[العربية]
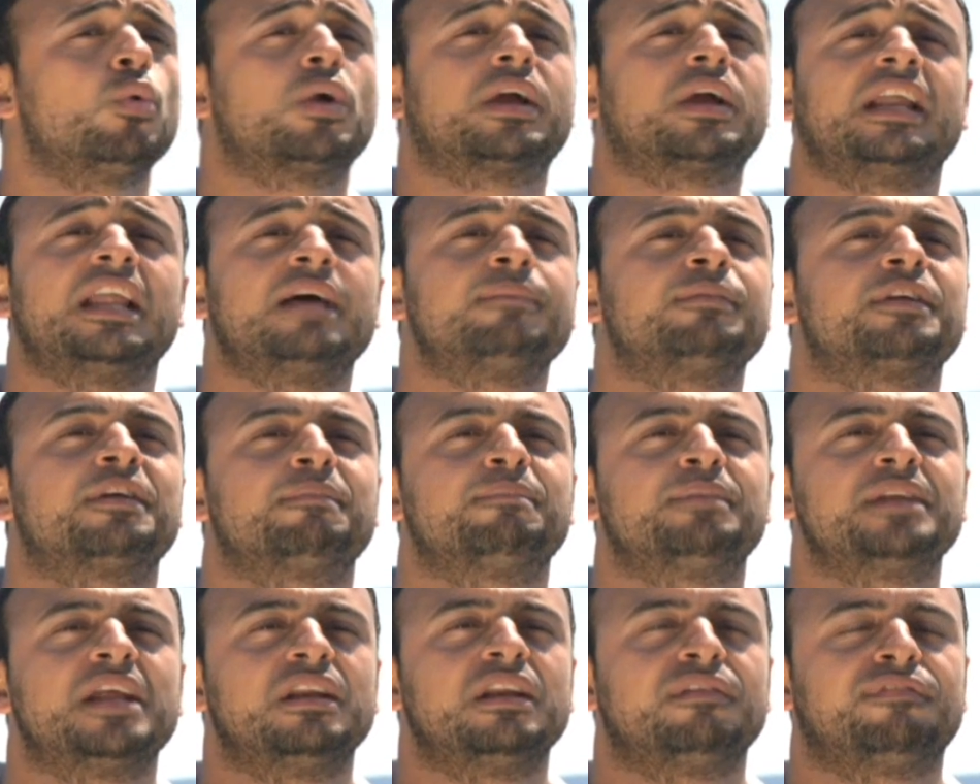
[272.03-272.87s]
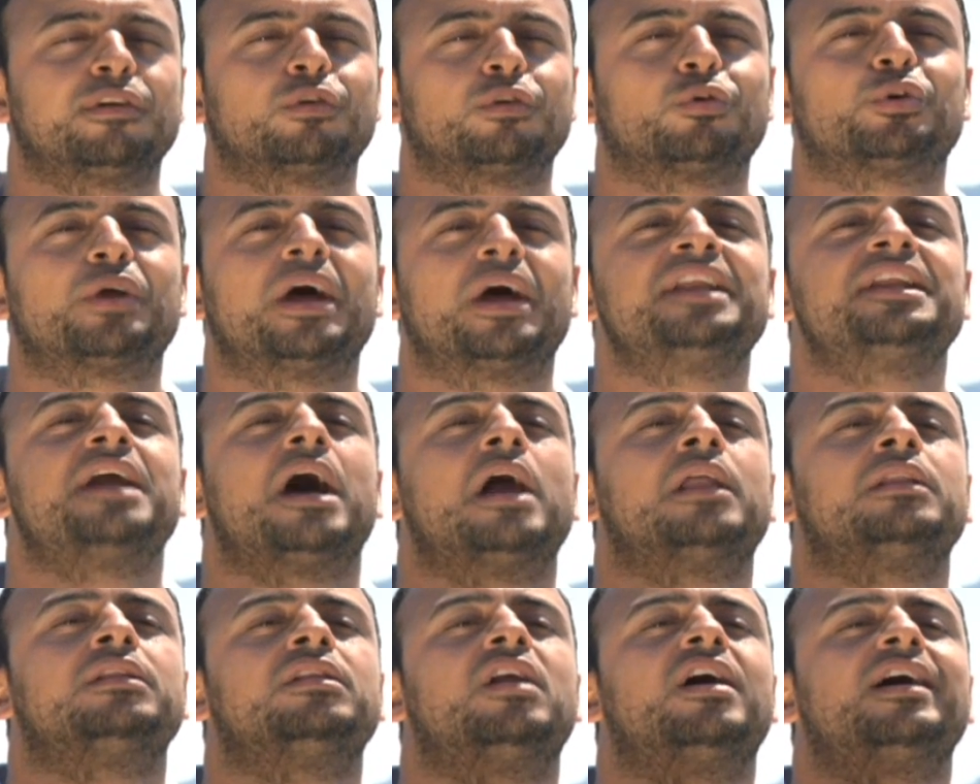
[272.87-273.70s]
وكلام ربنا اللي في القران
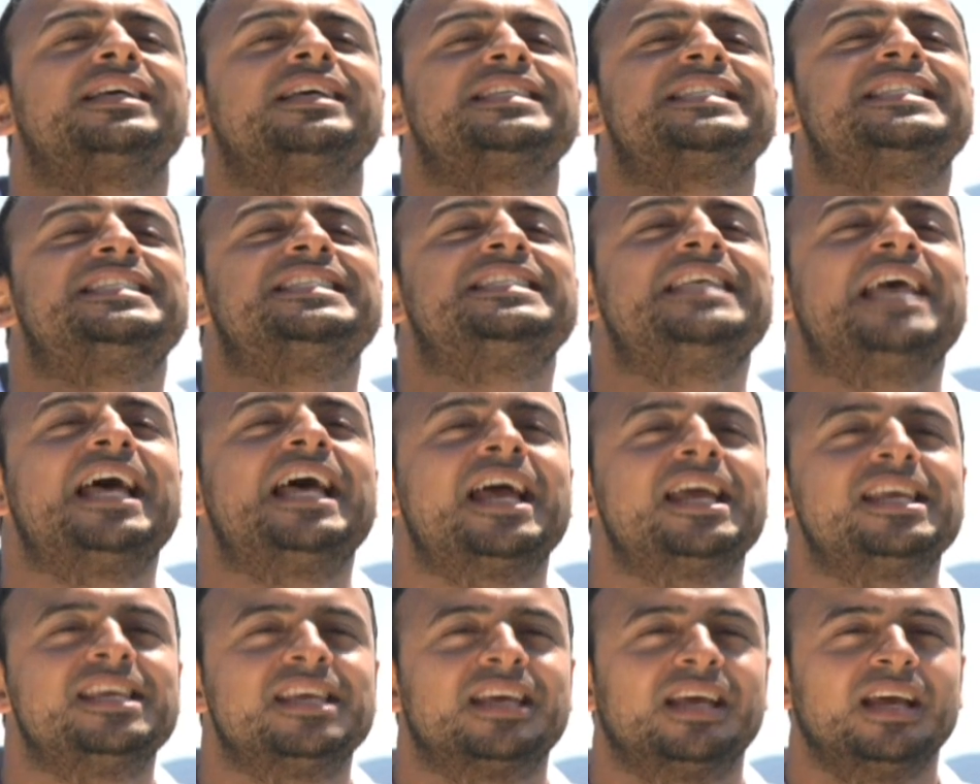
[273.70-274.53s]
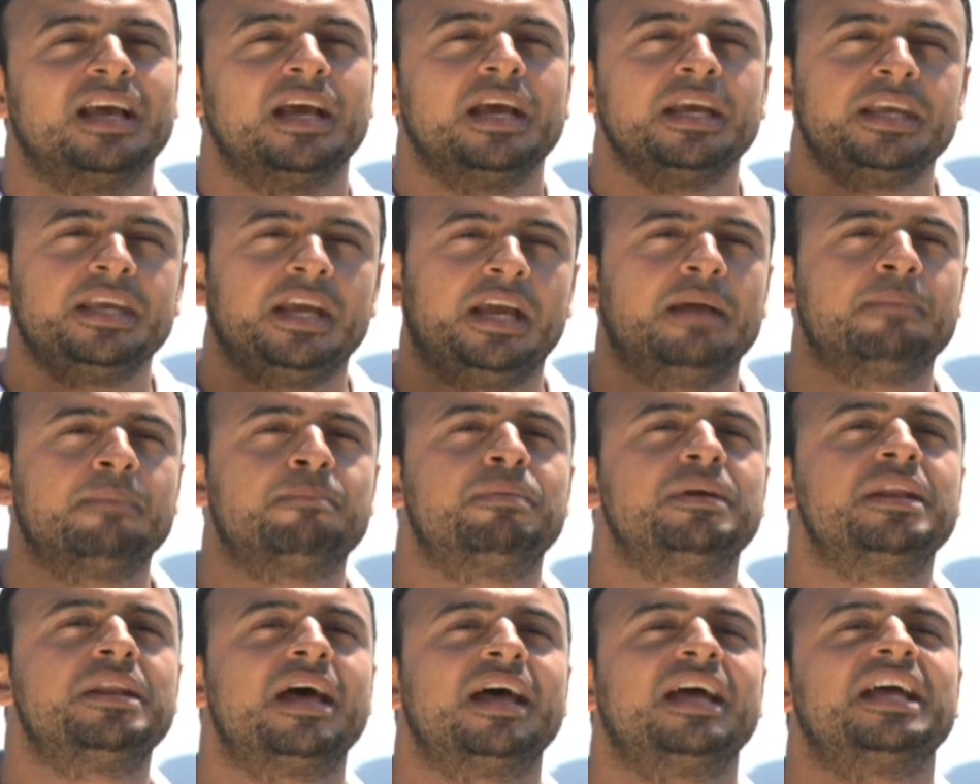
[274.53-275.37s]
الله ازاي
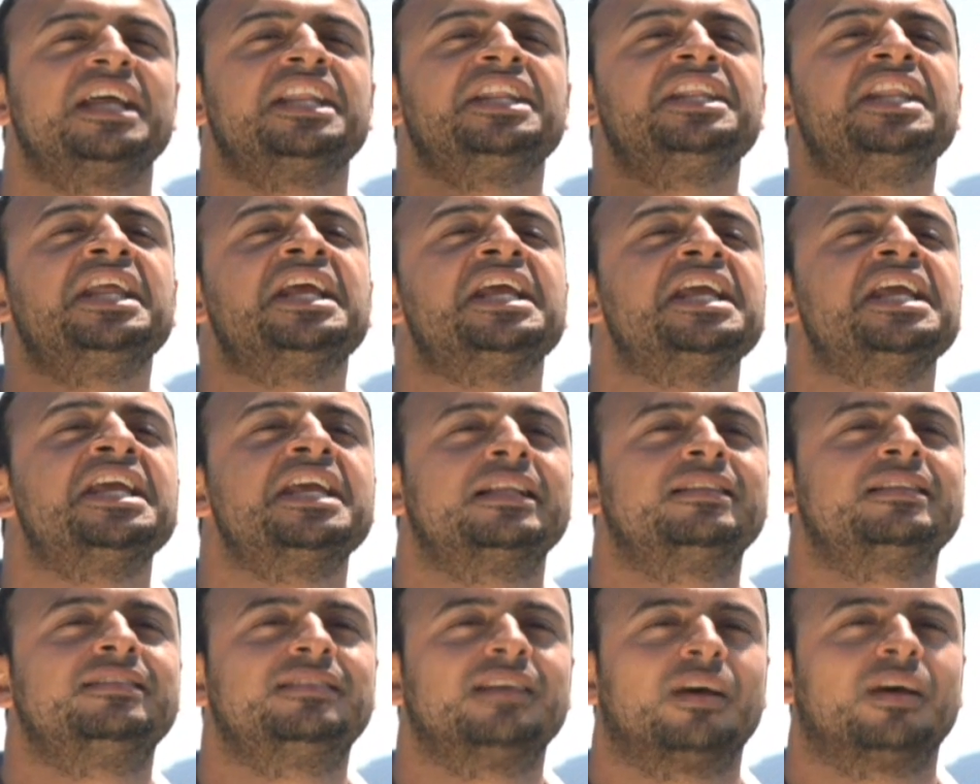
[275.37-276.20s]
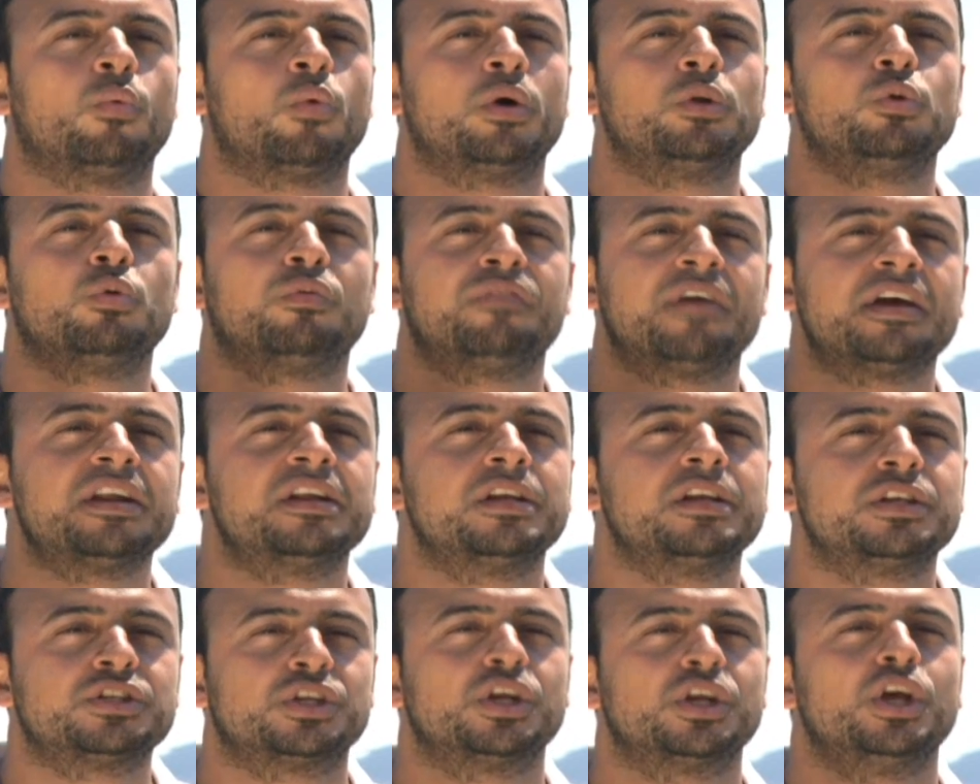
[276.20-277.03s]
يحبنا ننجد
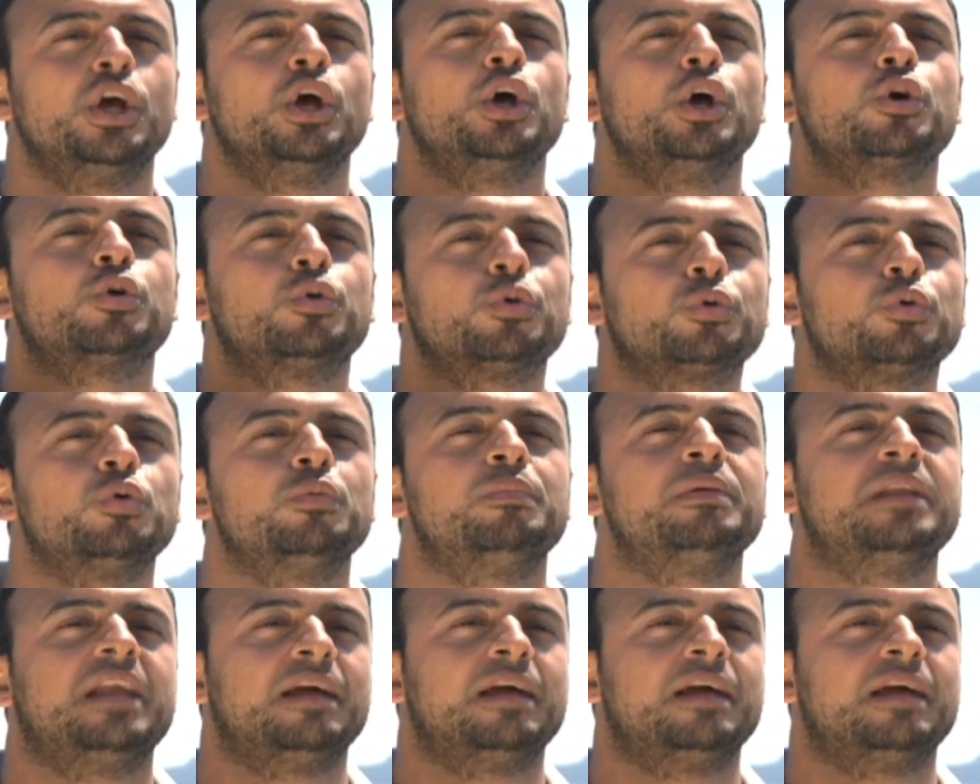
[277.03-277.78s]
ونفرج كروب